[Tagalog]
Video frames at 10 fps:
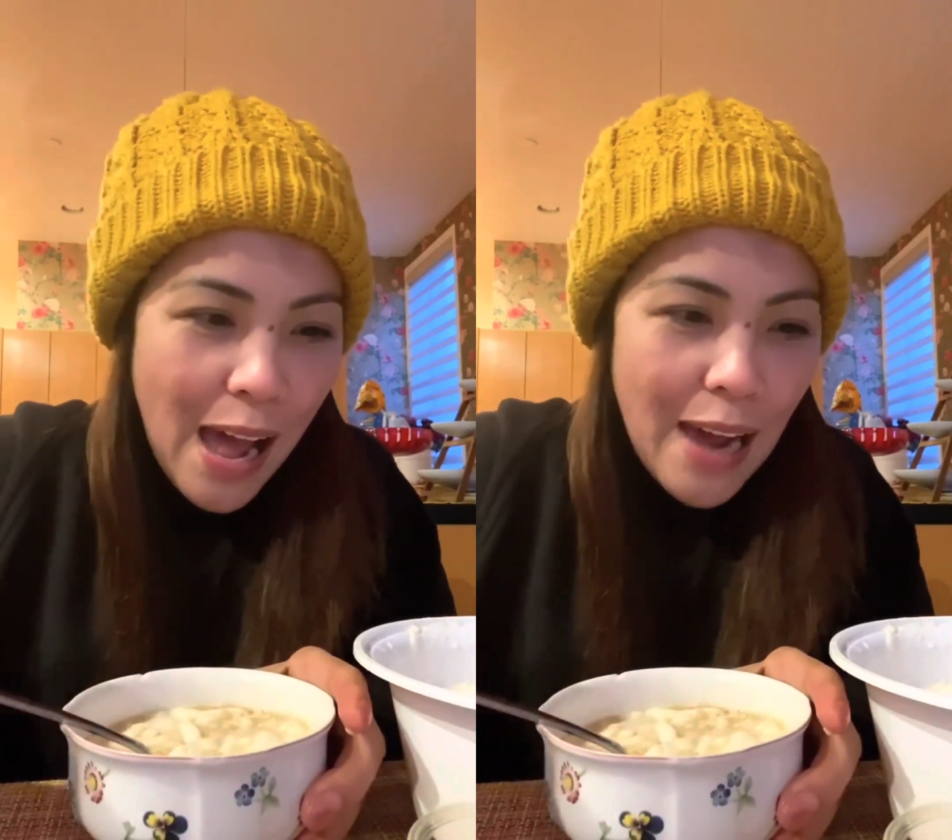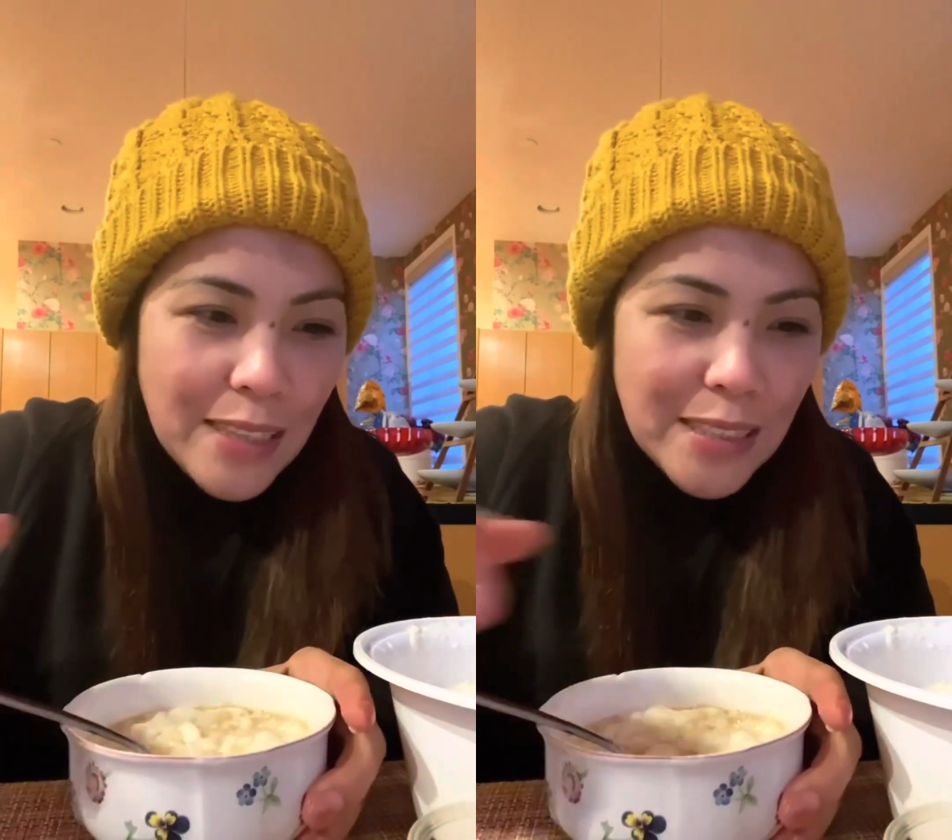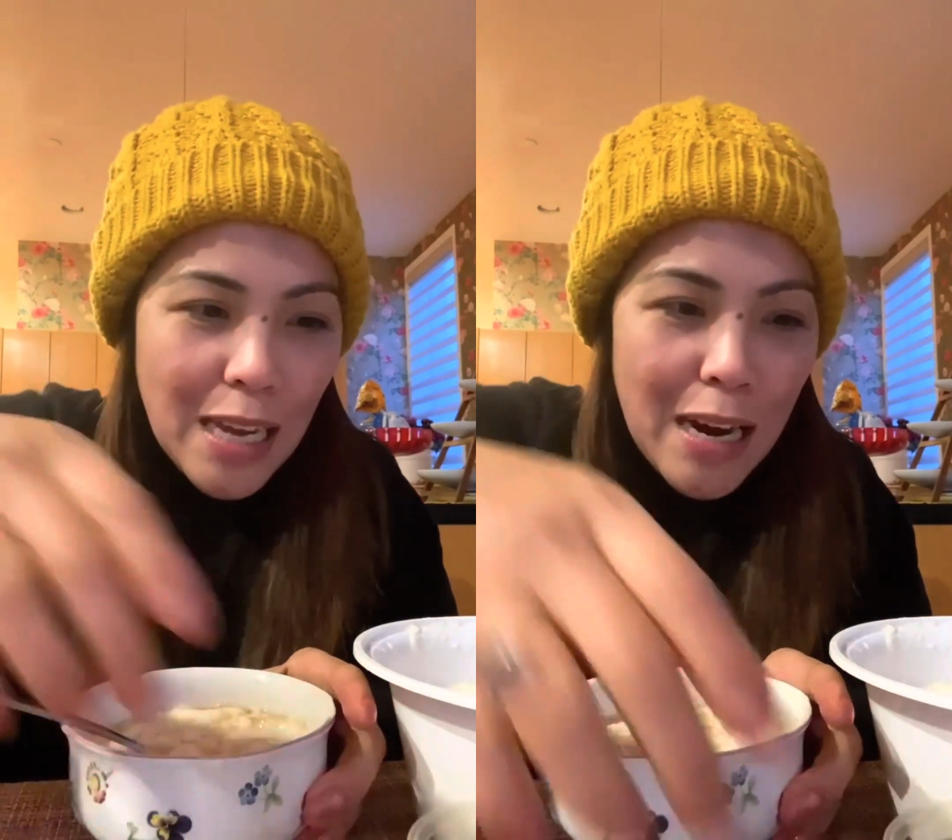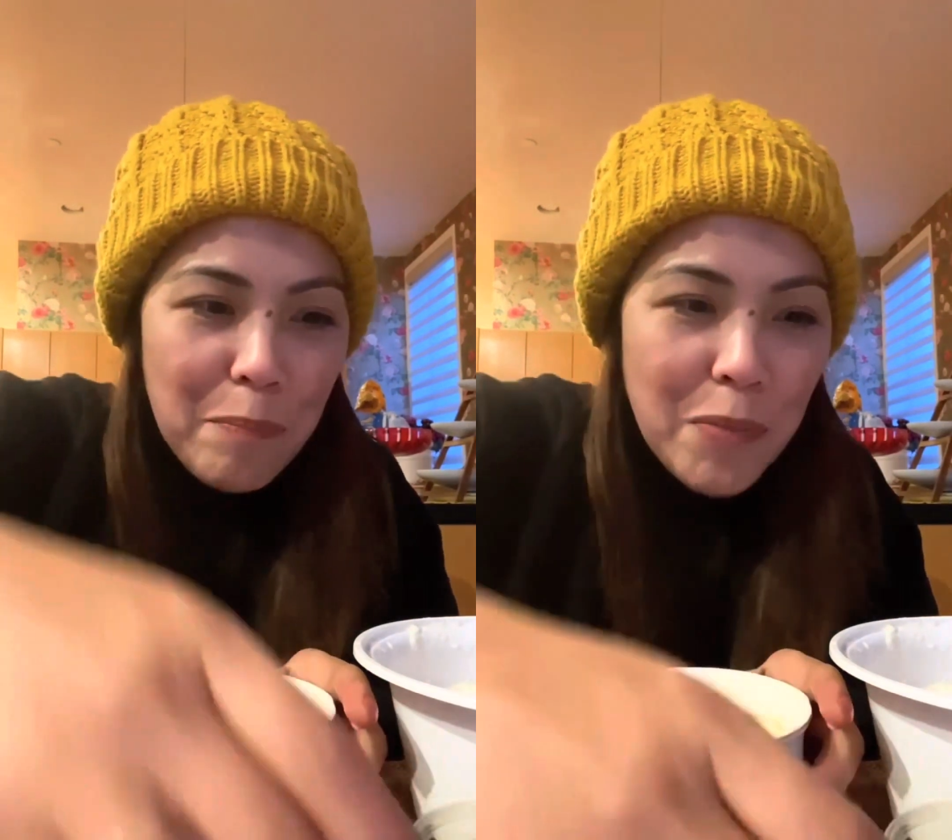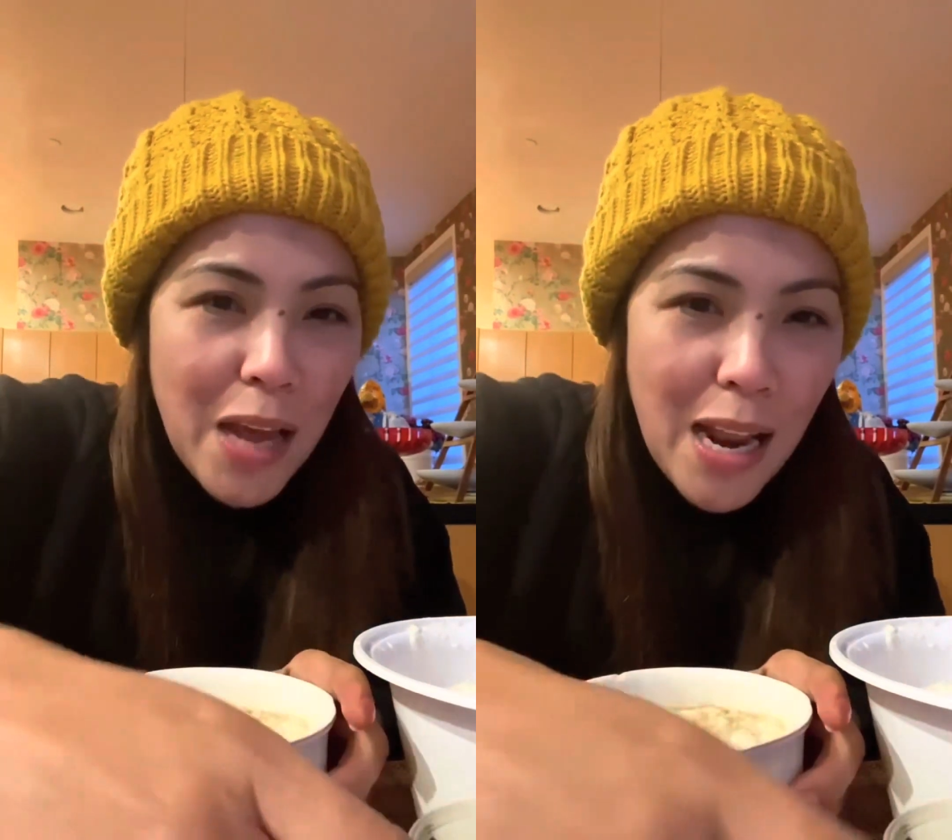Ang sarap.
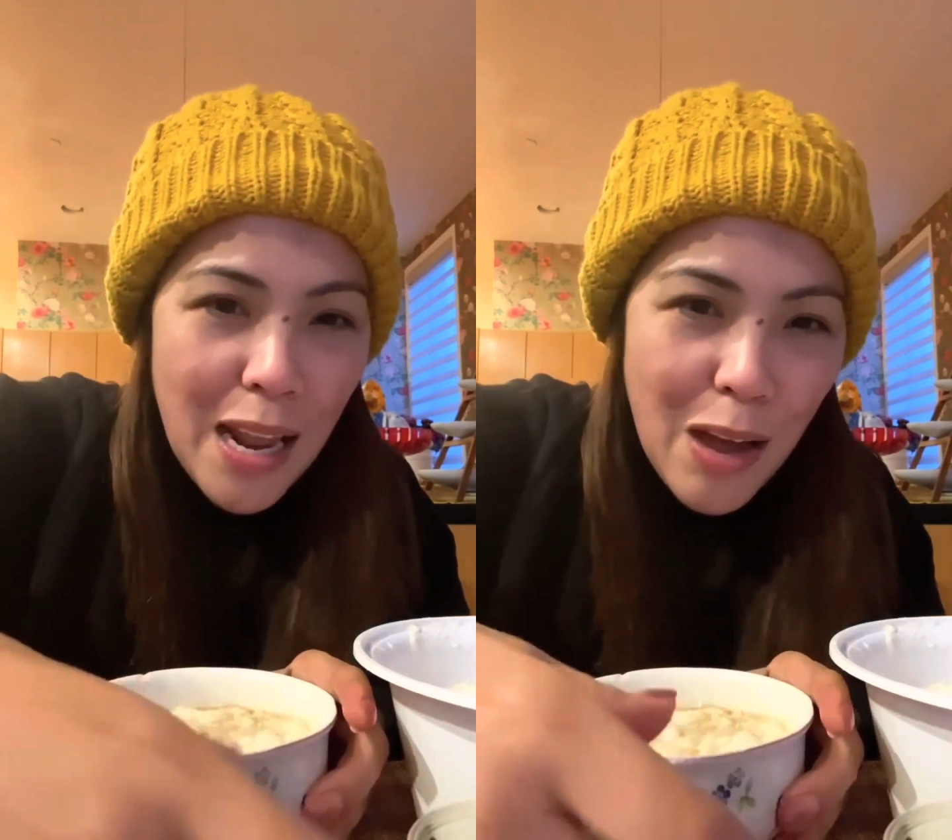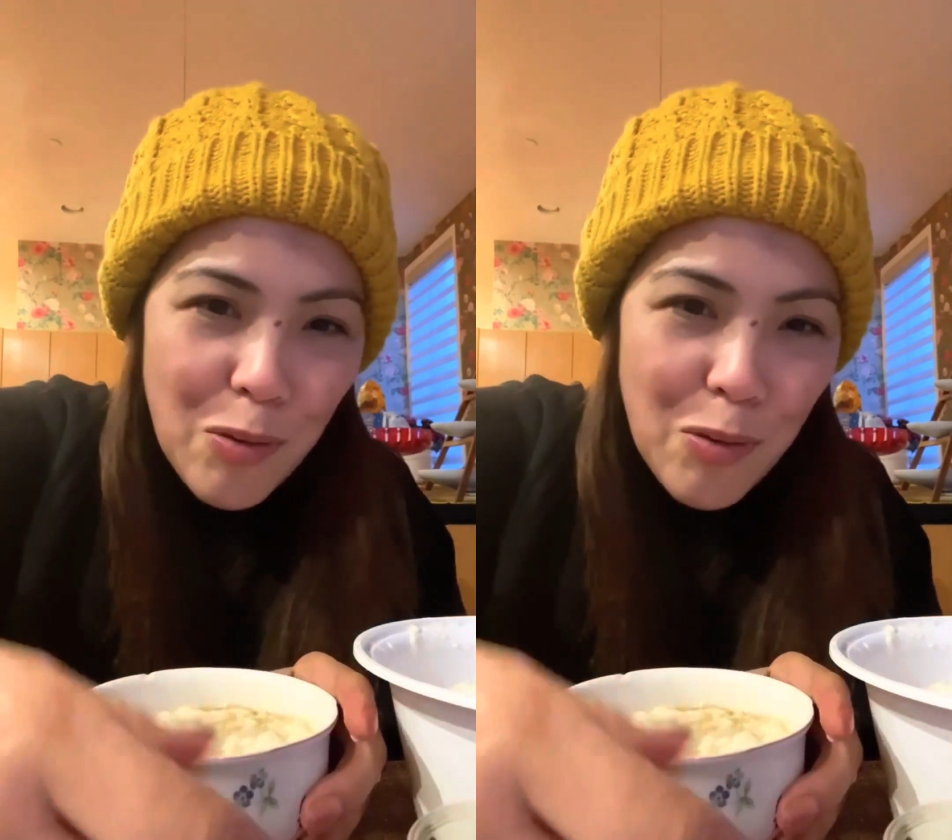na alala ko